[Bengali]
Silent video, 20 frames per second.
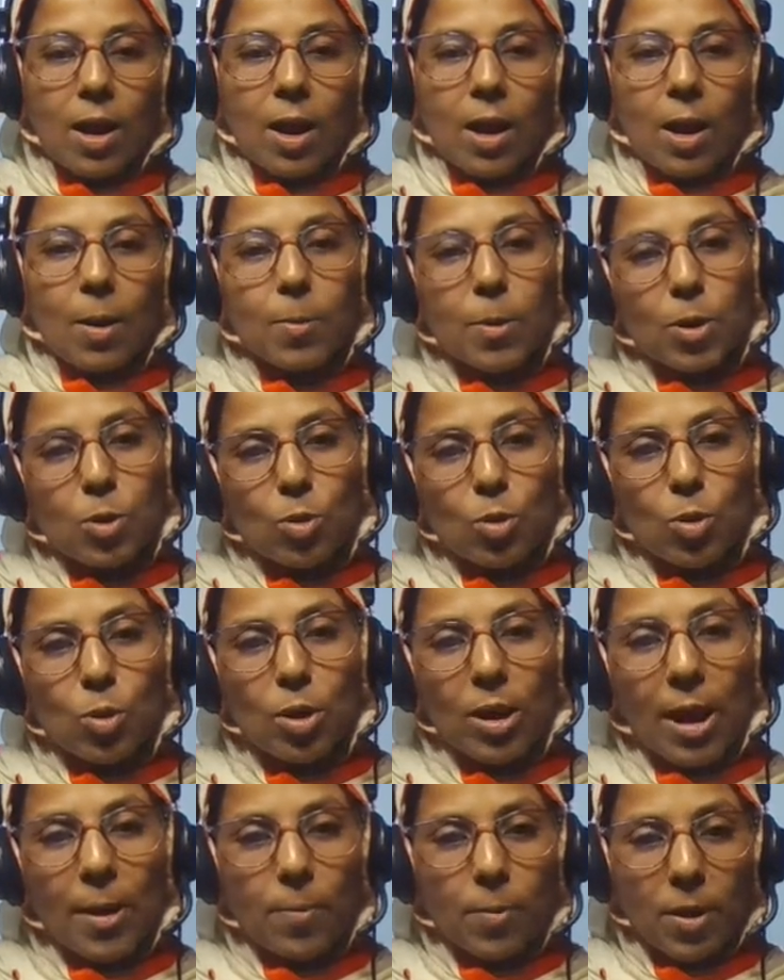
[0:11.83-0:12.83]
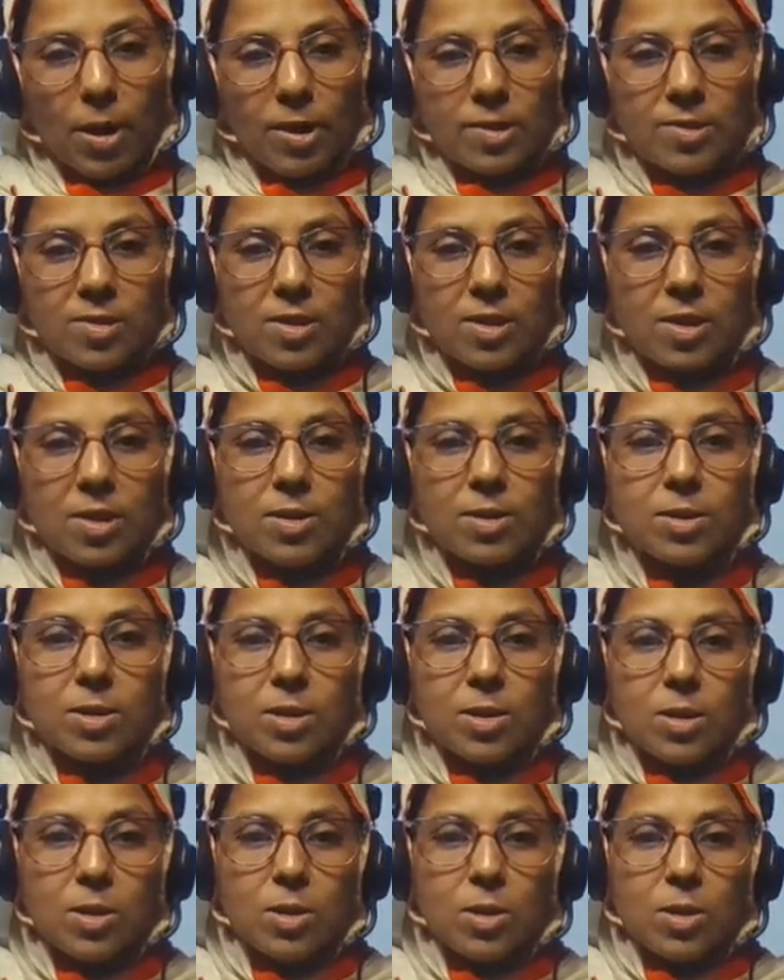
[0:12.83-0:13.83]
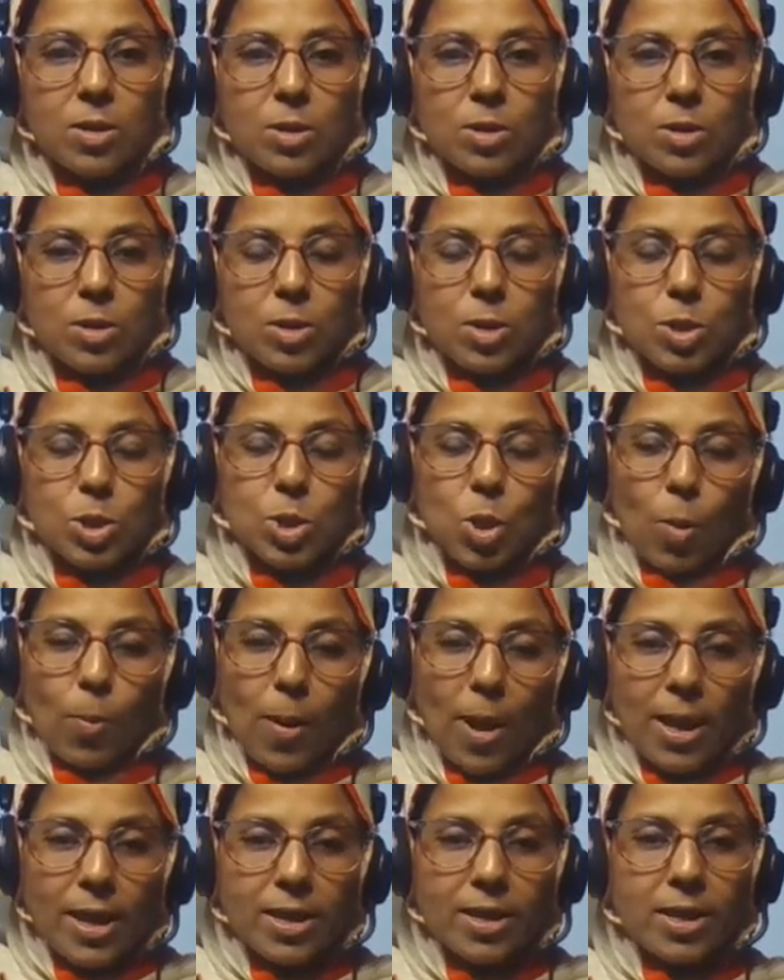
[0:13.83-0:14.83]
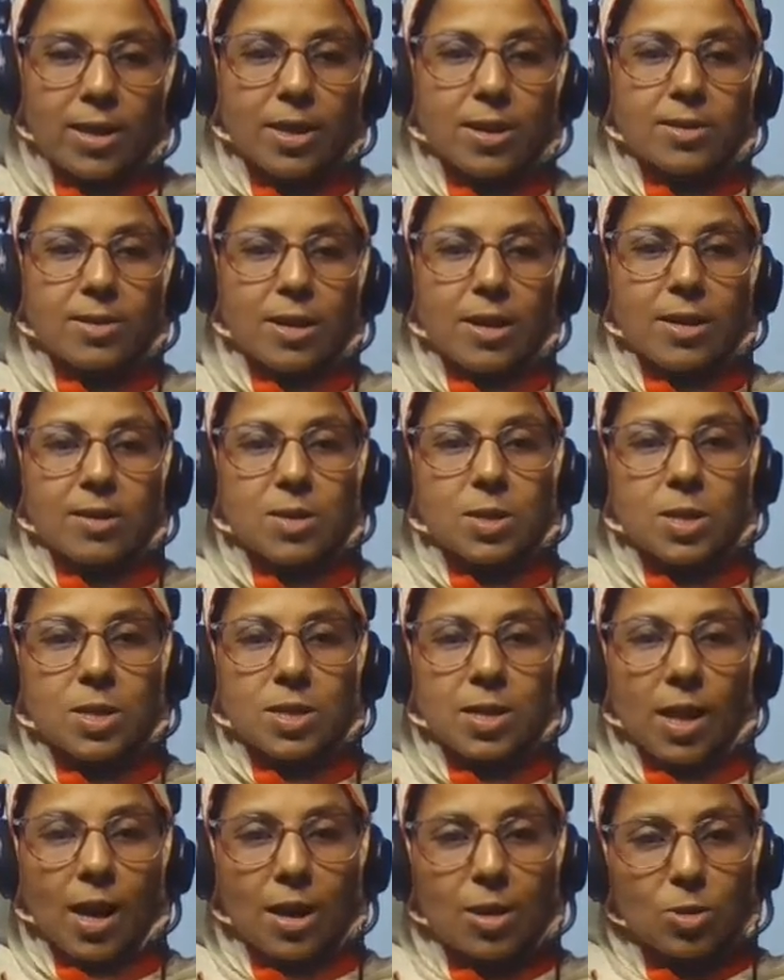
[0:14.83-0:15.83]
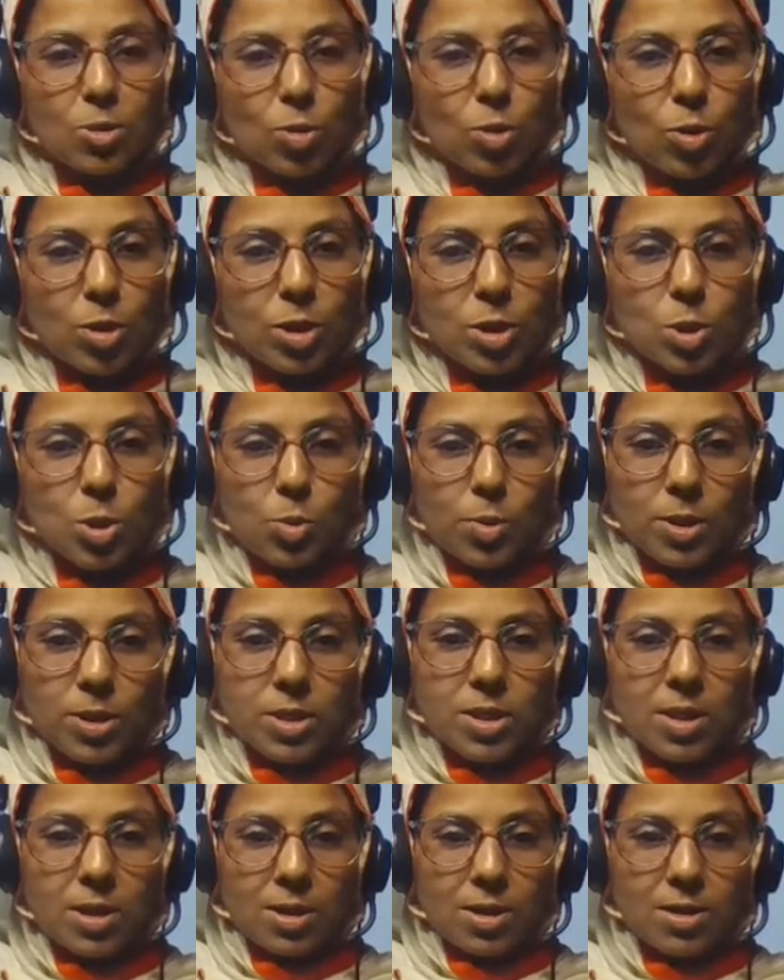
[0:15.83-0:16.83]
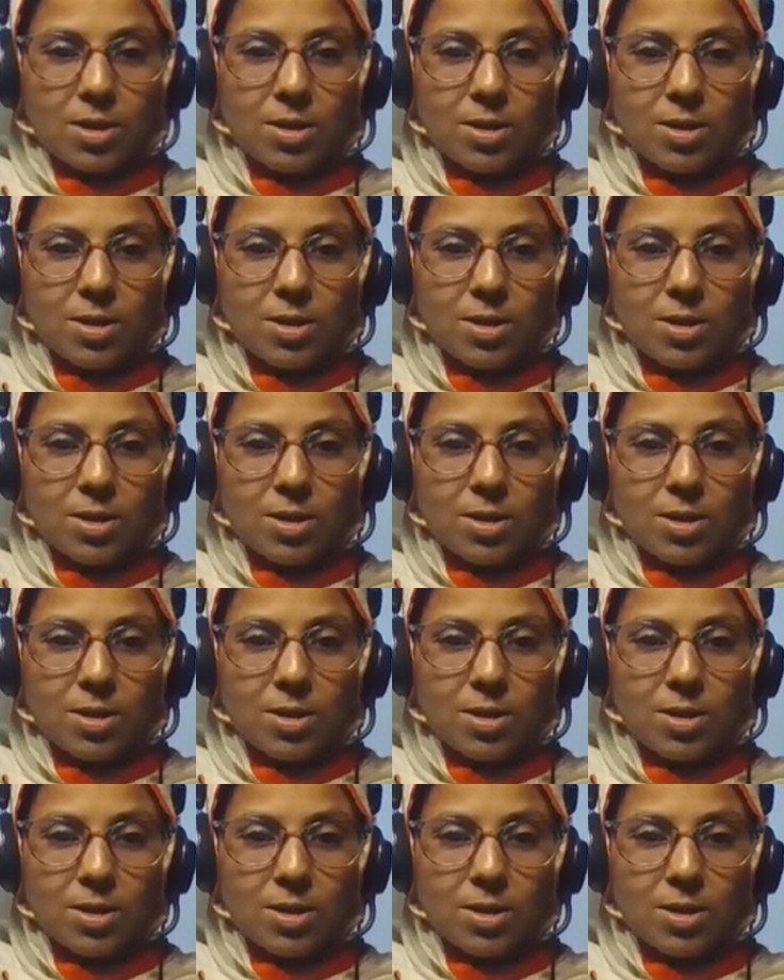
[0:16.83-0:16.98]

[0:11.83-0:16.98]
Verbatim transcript: আবারও লাইভ ক্লাসে সবাইকে জানাচ্ছি আন্তরিক শুভেচ্ছা